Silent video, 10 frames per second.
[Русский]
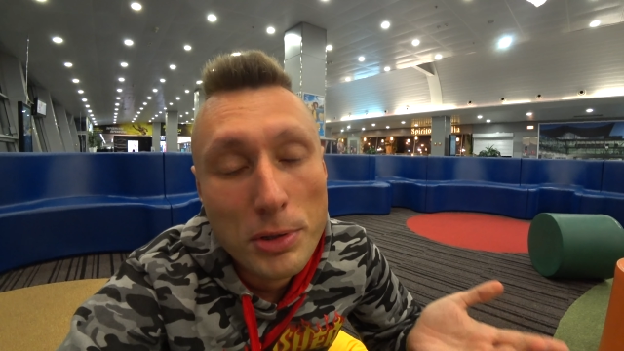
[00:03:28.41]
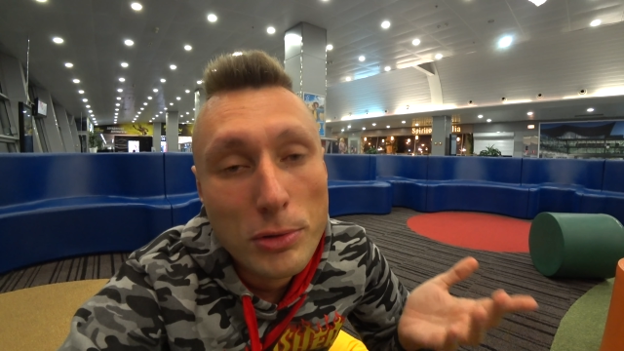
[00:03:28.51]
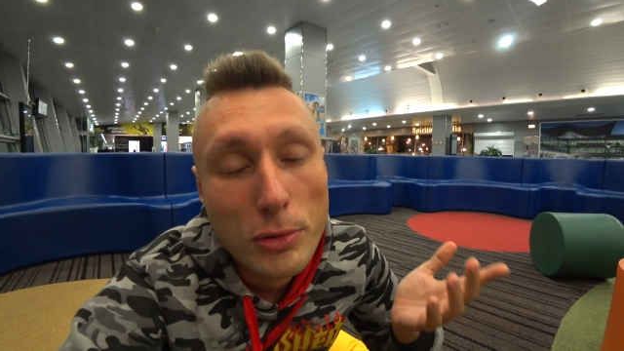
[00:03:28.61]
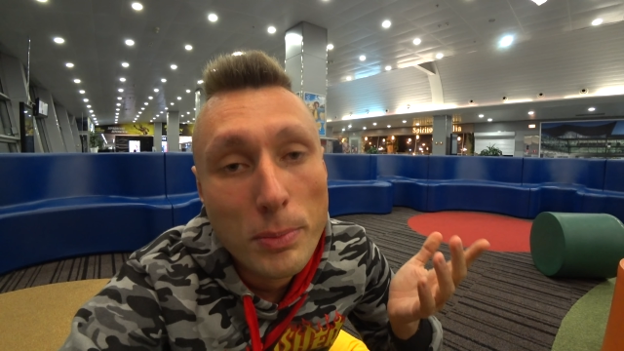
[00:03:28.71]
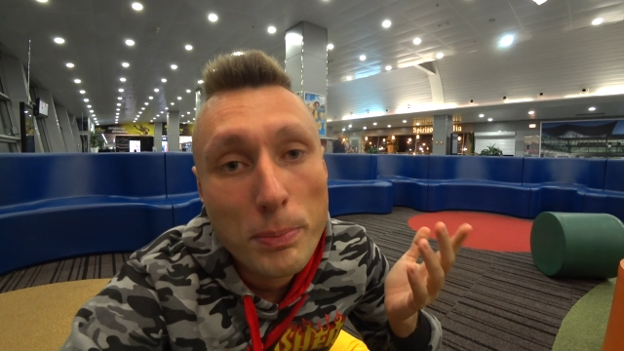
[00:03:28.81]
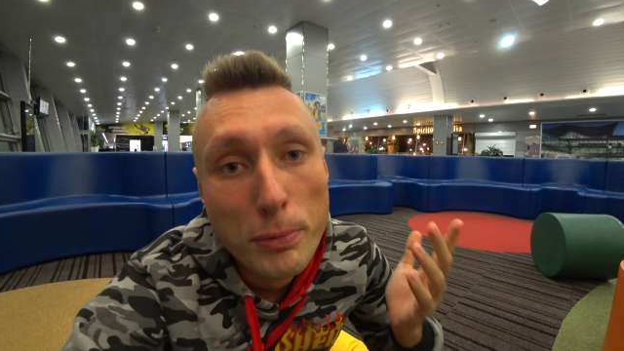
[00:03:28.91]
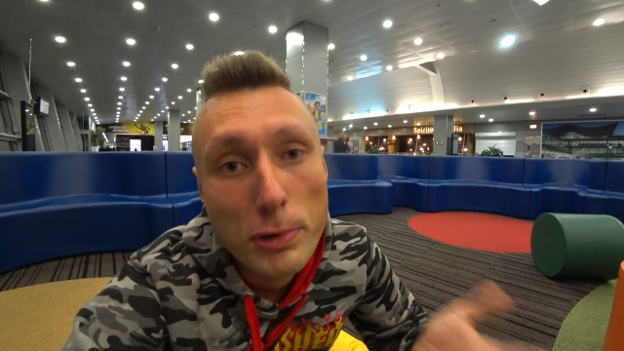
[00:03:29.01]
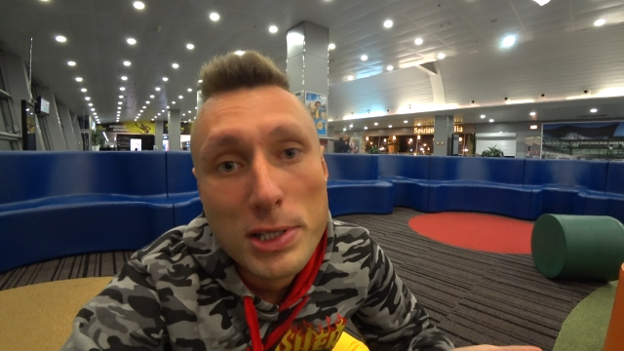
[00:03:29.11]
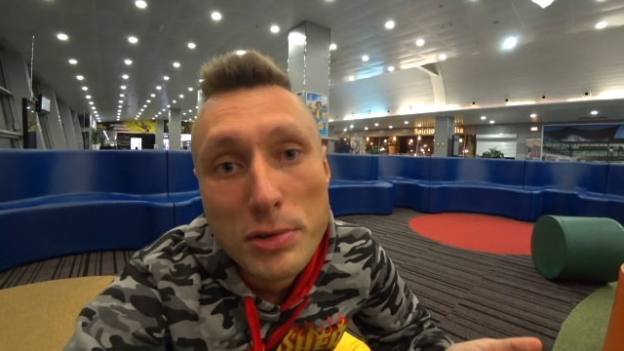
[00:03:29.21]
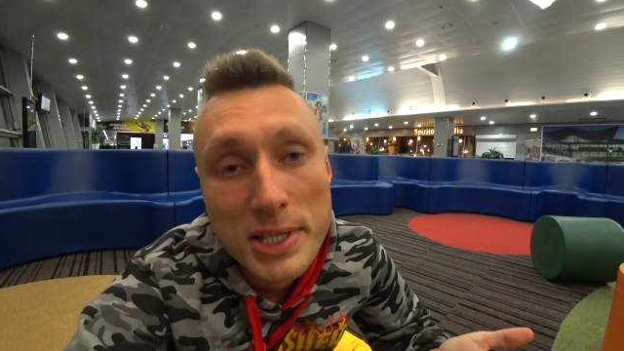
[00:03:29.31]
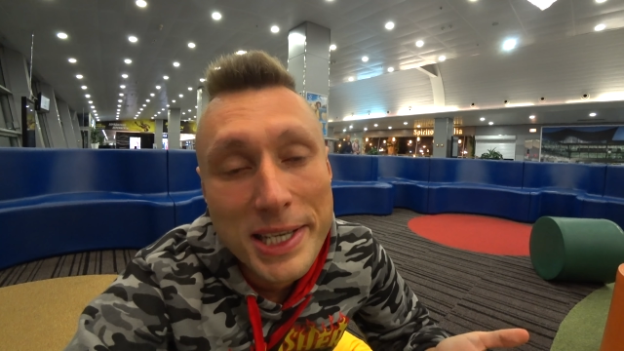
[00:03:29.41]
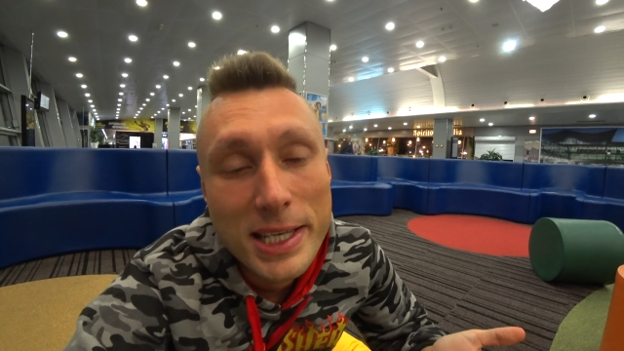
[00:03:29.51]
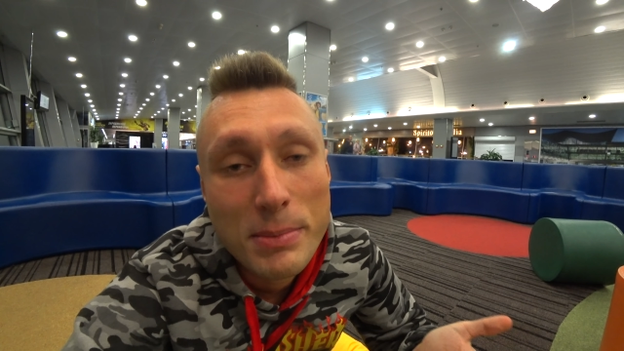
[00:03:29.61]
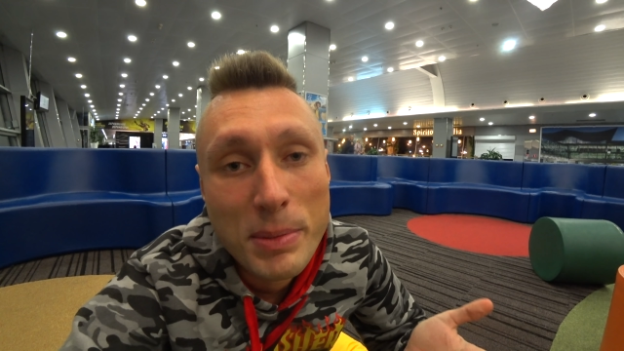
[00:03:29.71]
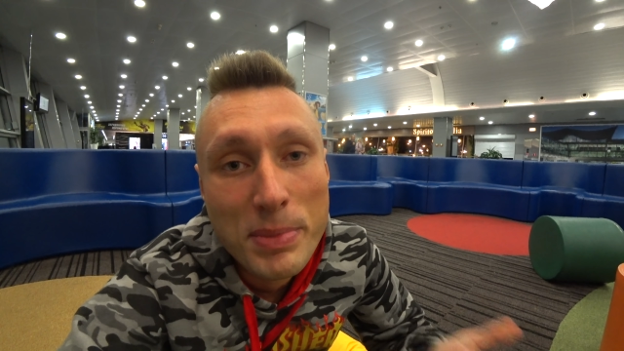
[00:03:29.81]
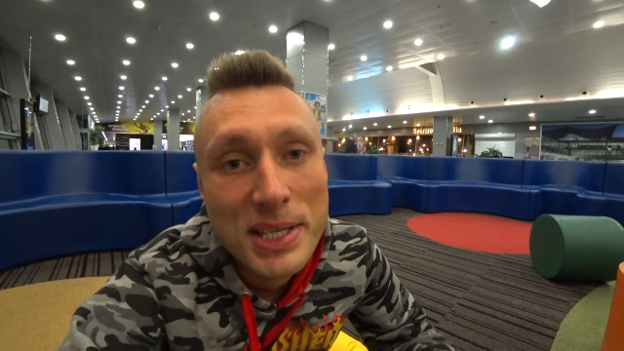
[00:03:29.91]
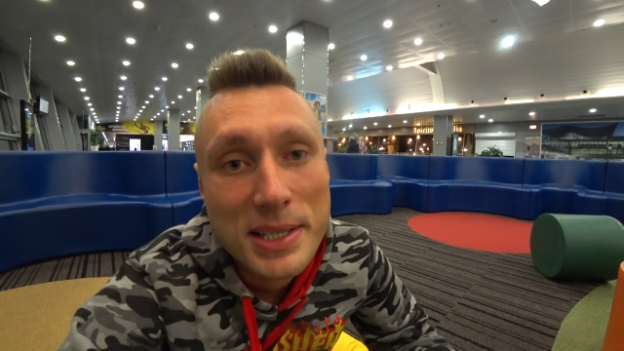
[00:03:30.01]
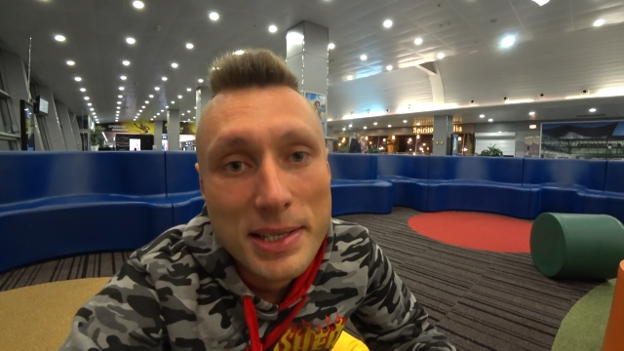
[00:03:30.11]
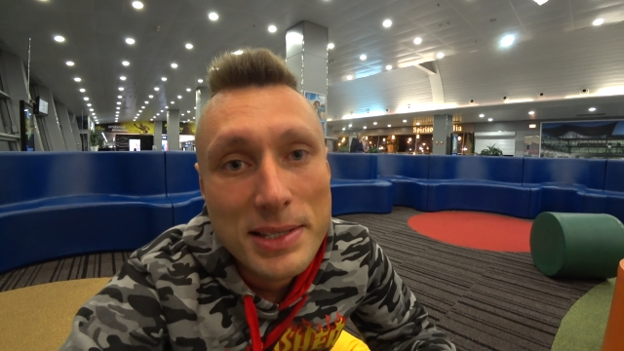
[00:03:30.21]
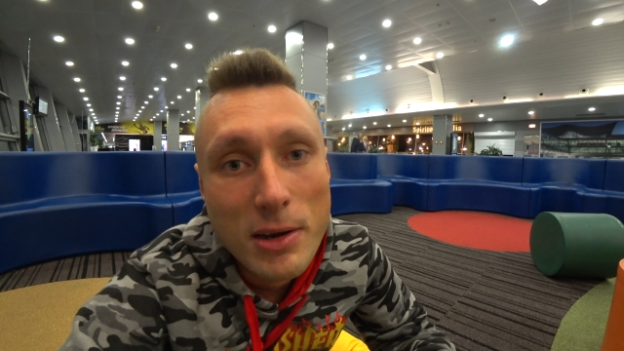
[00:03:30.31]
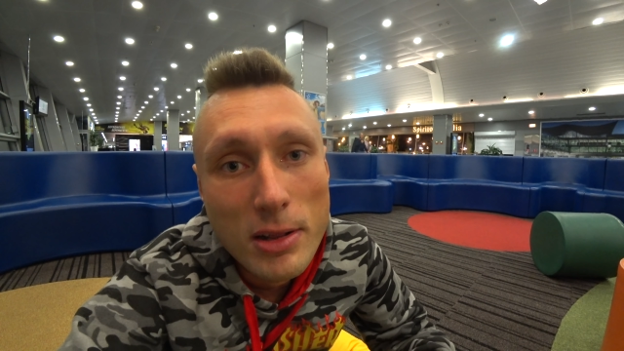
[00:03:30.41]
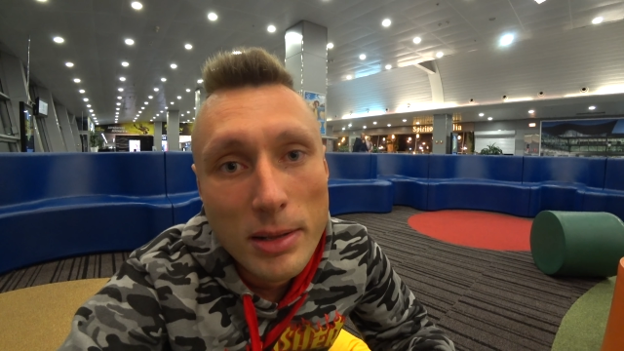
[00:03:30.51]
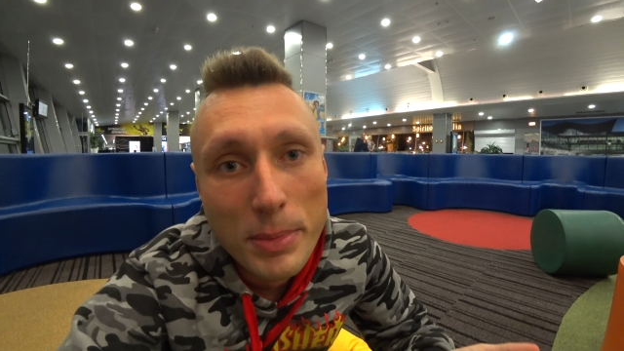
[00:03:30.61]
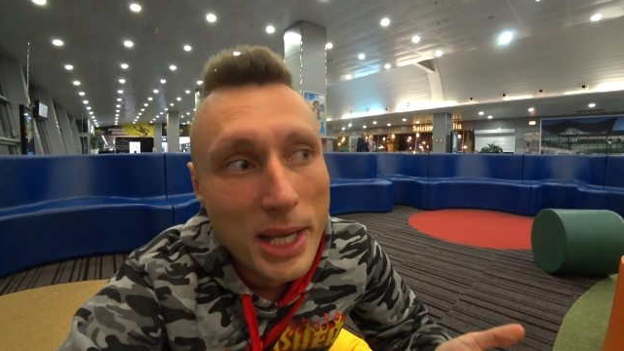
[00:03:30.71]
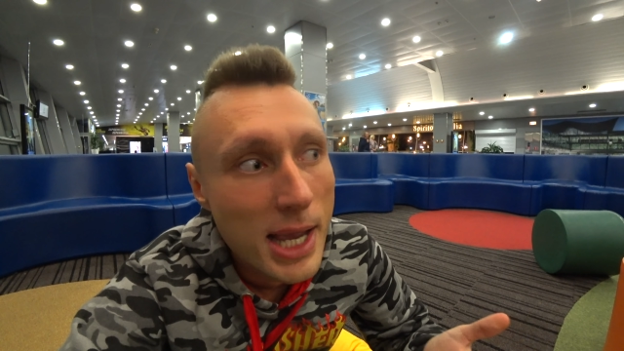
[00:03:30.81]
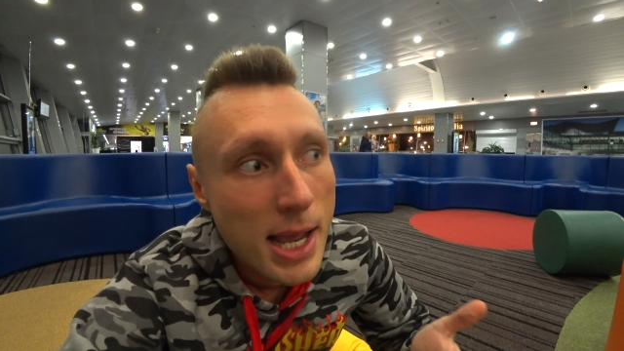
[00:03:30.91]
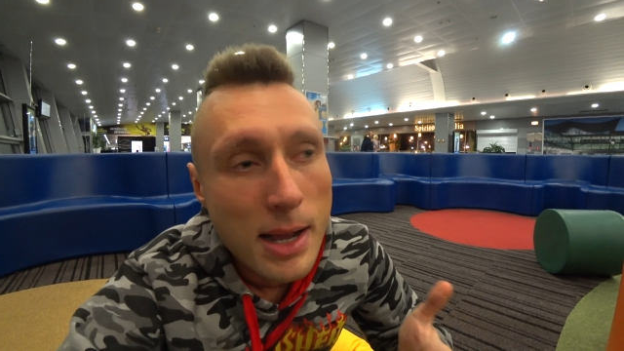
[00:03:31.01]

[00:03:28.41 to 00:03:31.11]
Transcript: кто пользуется этими бизнес-залами,